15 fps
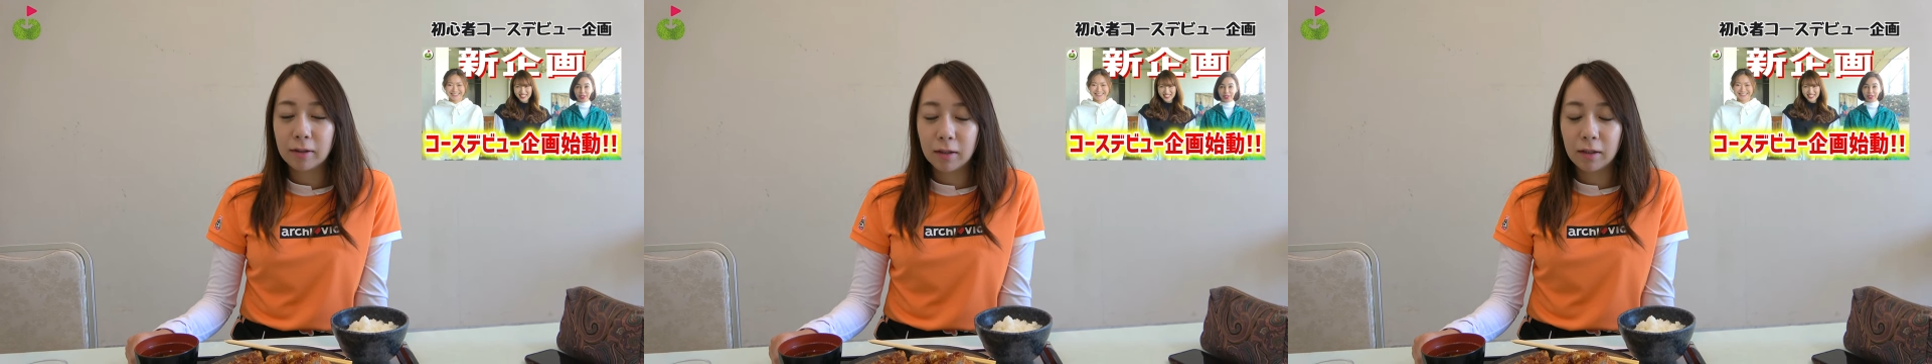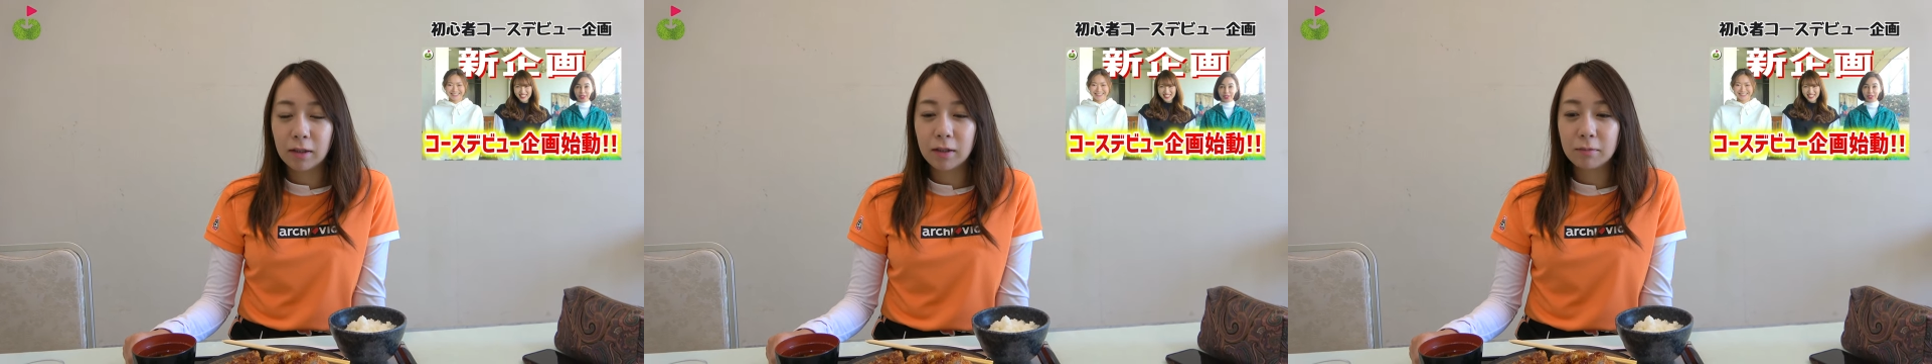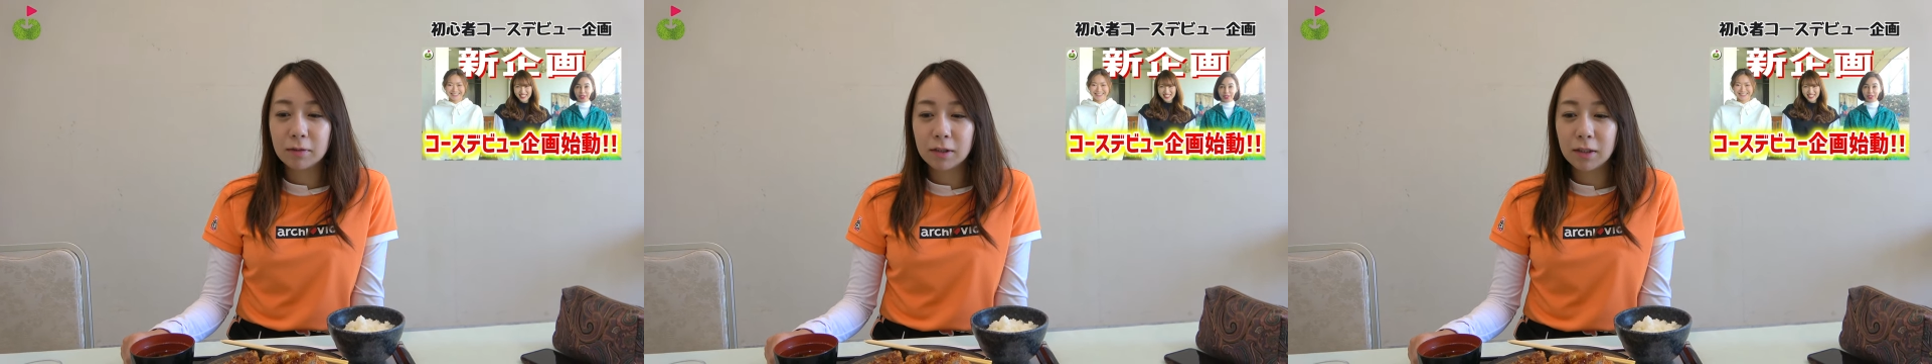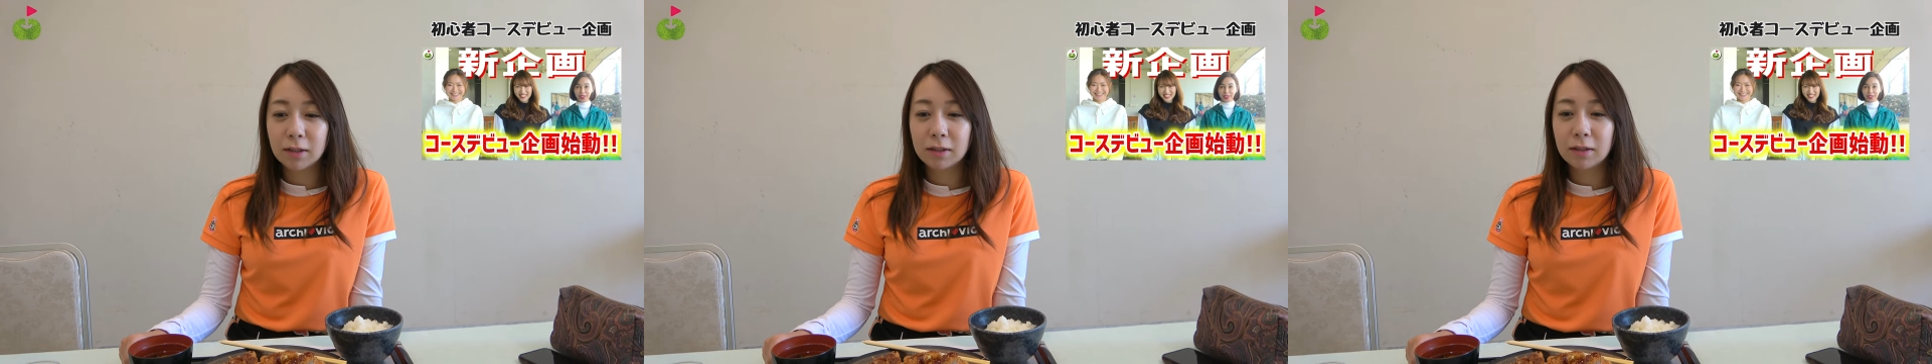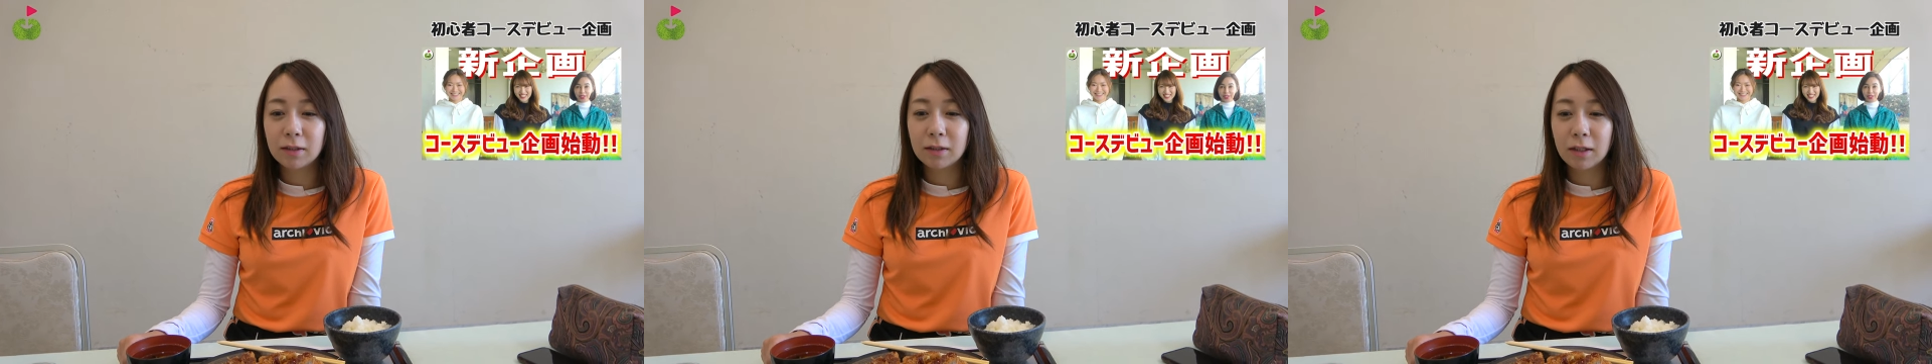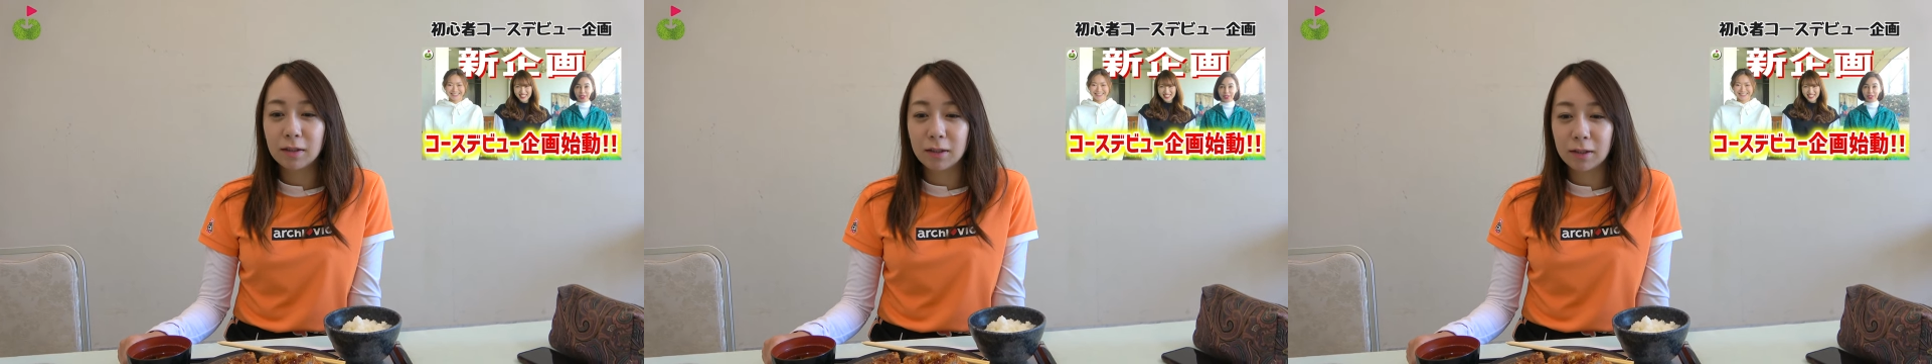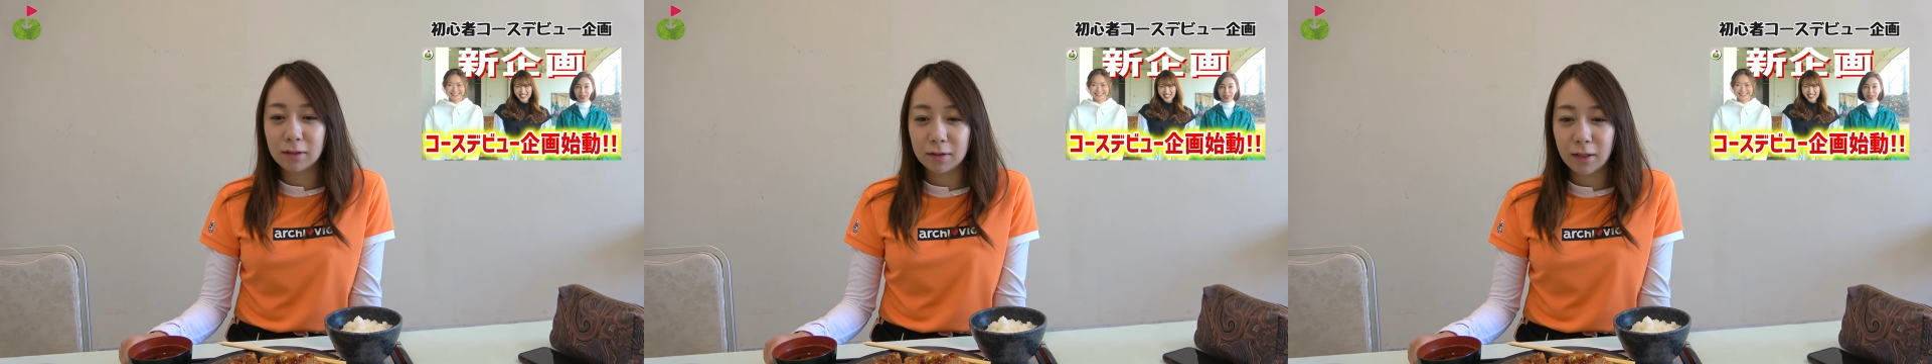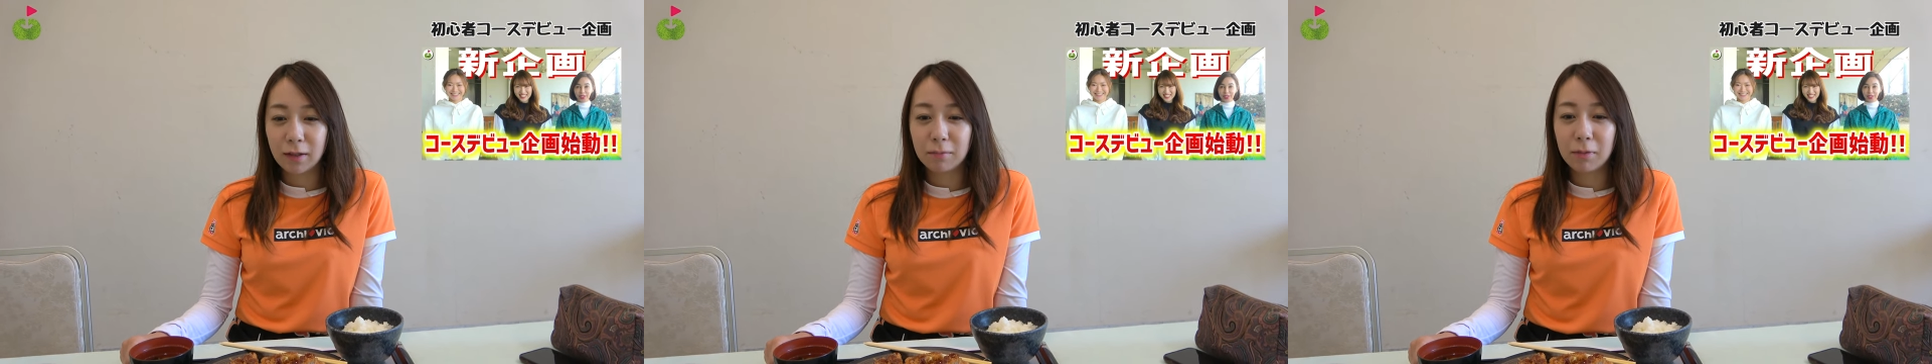なかなか難しかったです
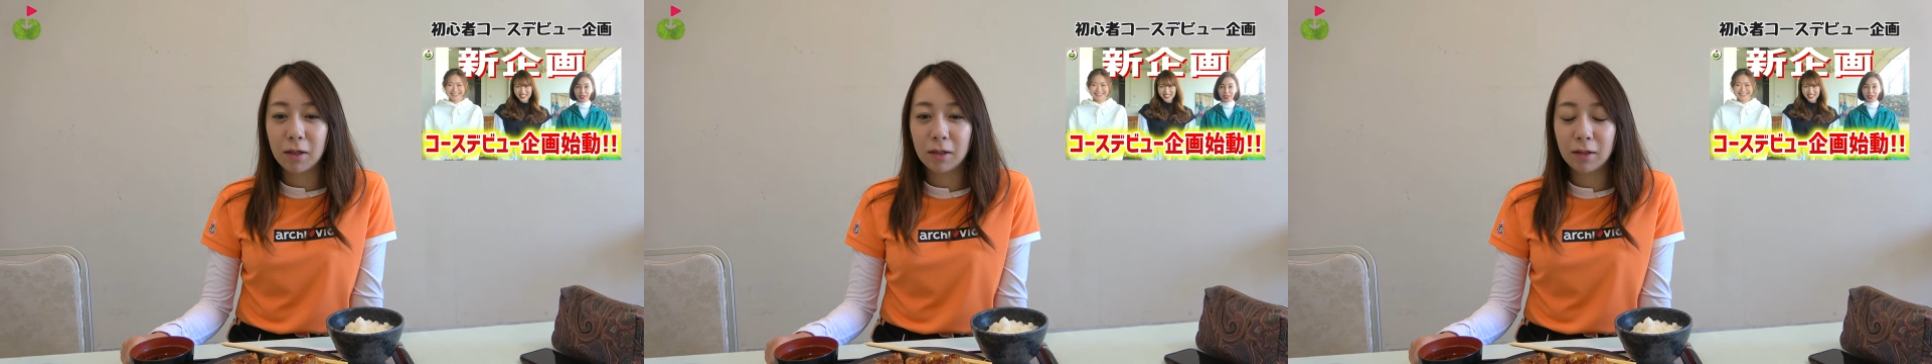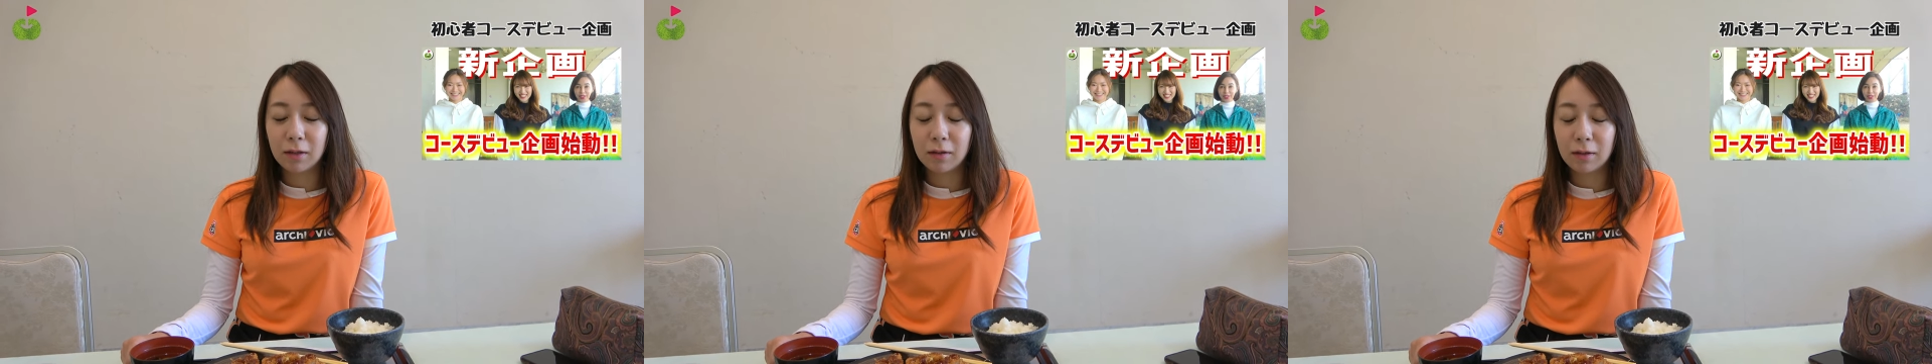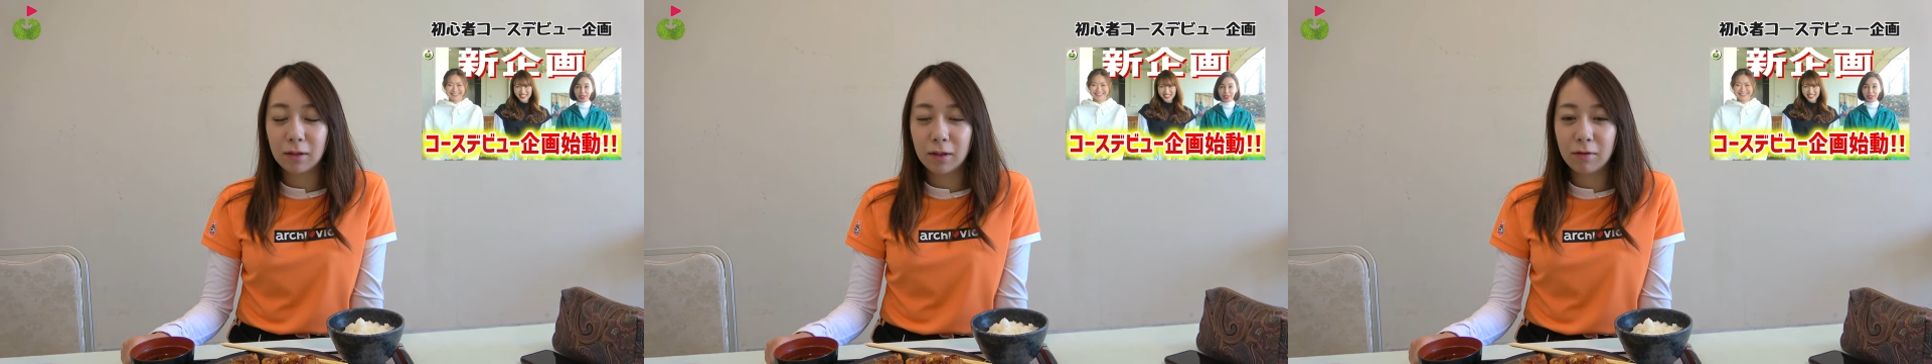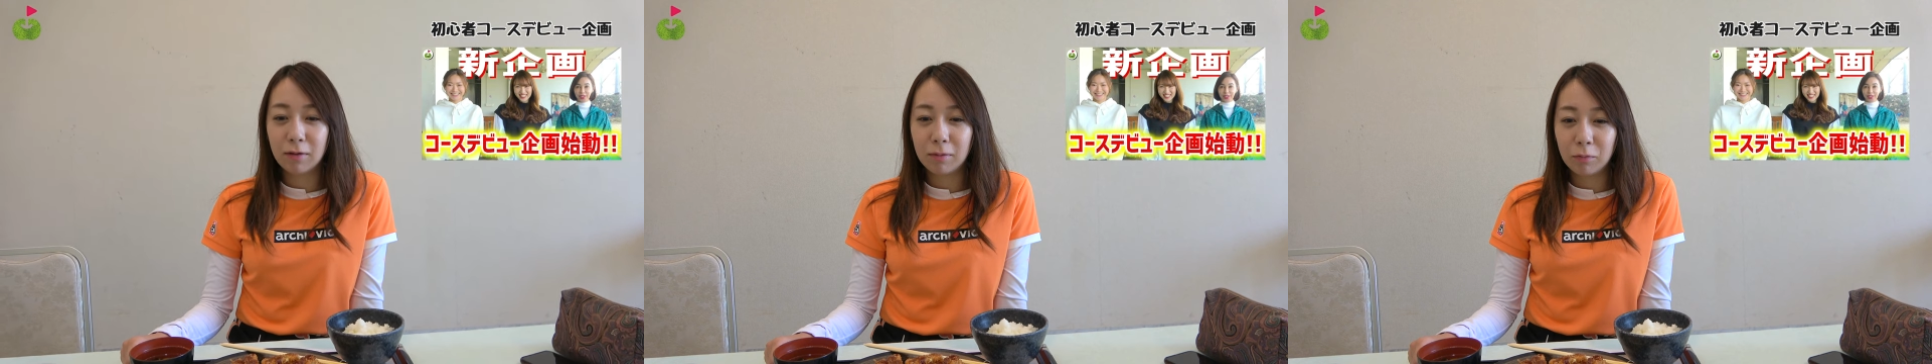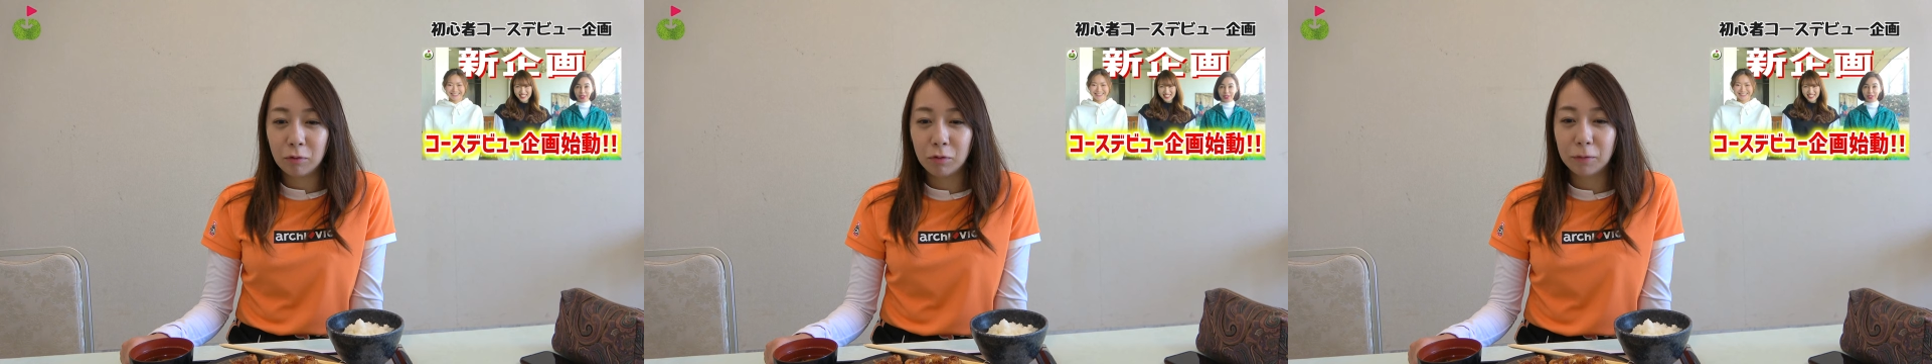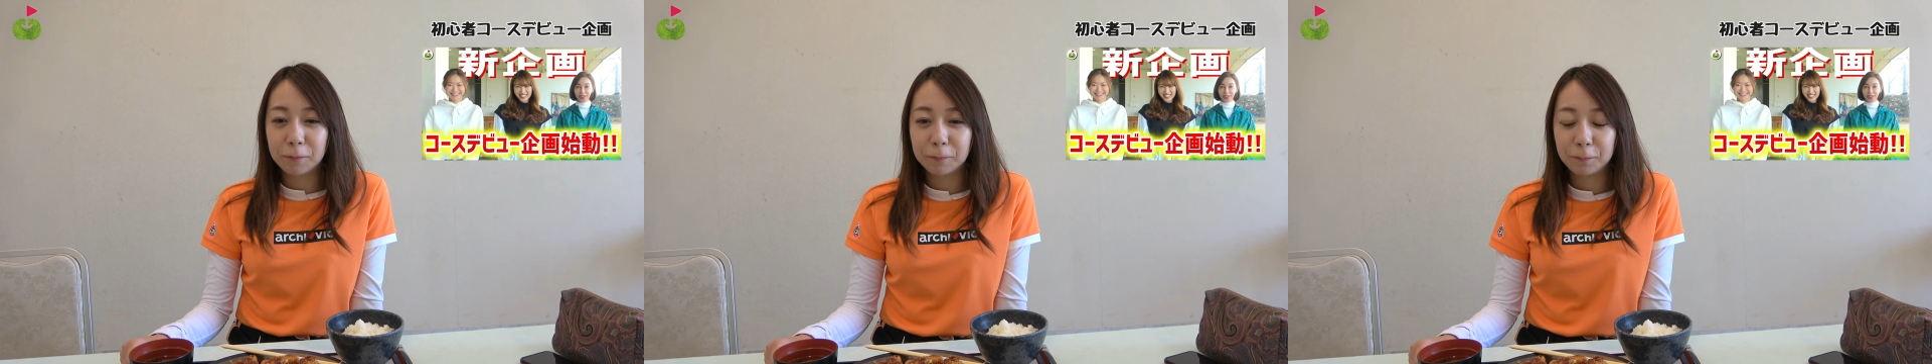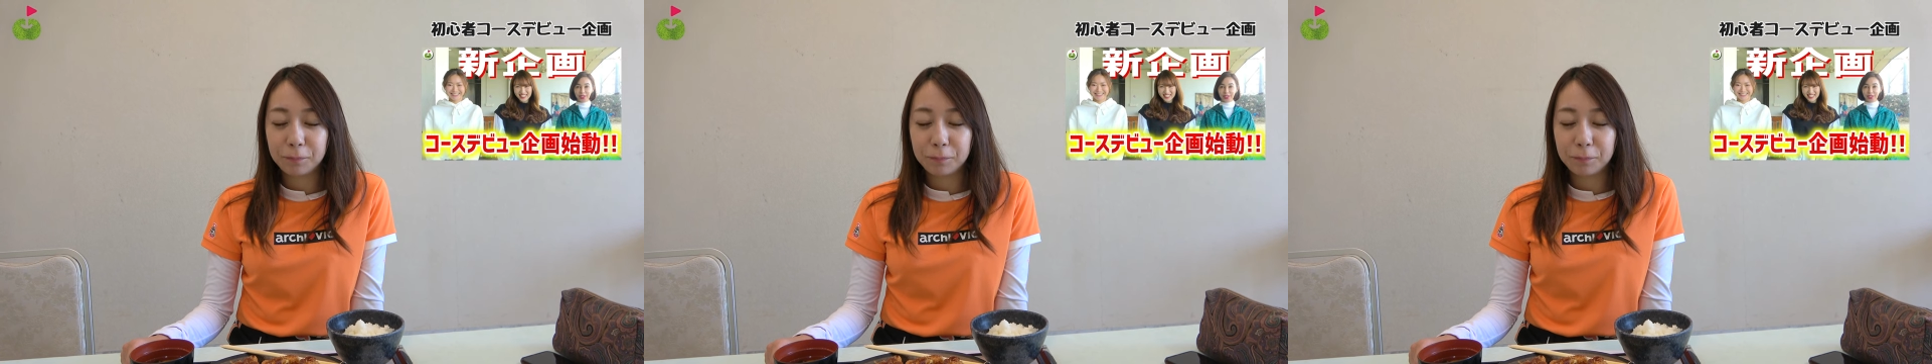ねまああれはも